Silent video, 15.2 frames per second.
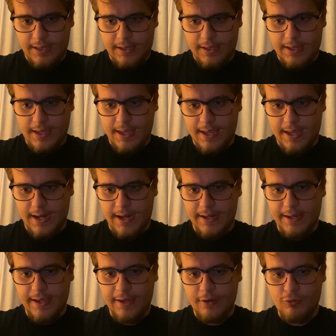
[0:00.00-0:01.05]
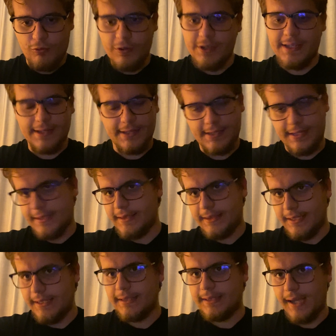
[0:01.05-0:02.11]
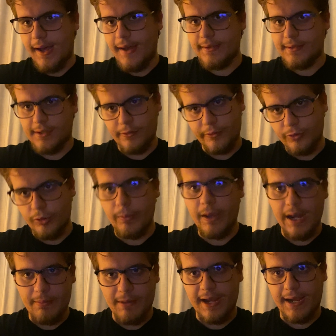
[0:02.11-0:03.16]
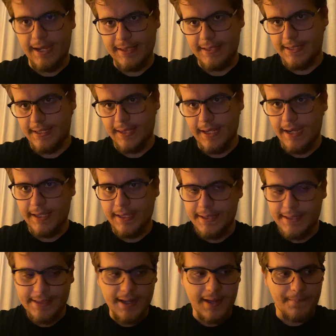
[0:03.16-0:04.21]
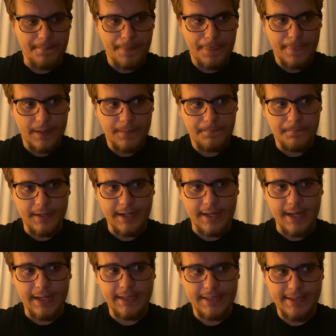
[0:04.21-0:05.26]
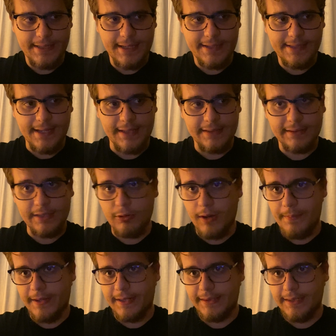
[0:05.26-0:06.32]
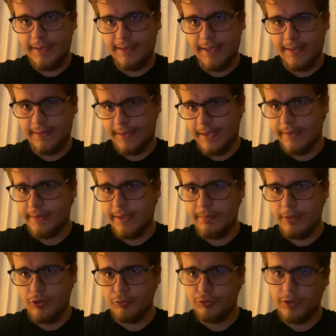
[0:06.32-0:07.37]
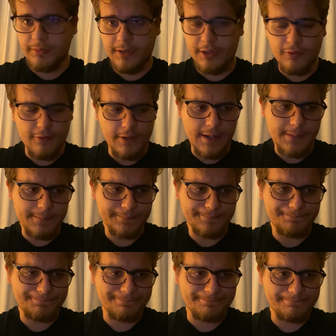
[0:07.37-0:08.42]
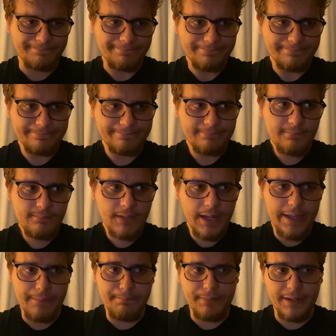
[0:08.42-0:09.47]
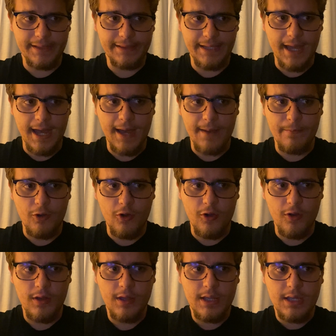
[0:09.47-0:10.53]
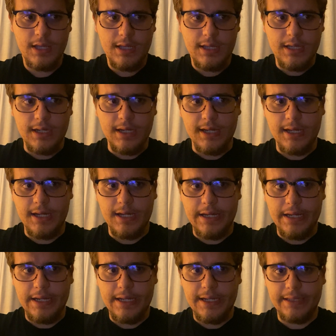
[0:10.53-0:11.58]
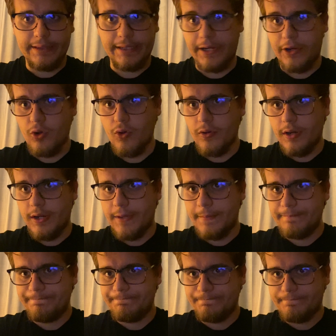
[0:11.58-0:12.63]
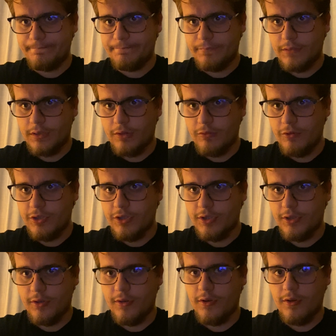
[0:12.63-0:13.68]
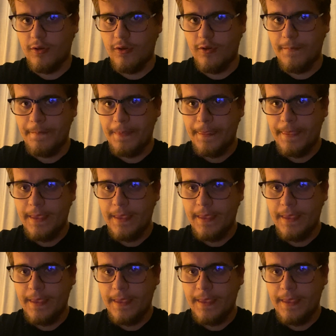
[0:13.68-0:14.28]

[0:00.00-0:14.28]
e in cui si è sentita, secondo me, la mancanza di Anghissà, perché Anghissà salta una partita e 30 minuti per ora e prendiamo uh, tre gol in questo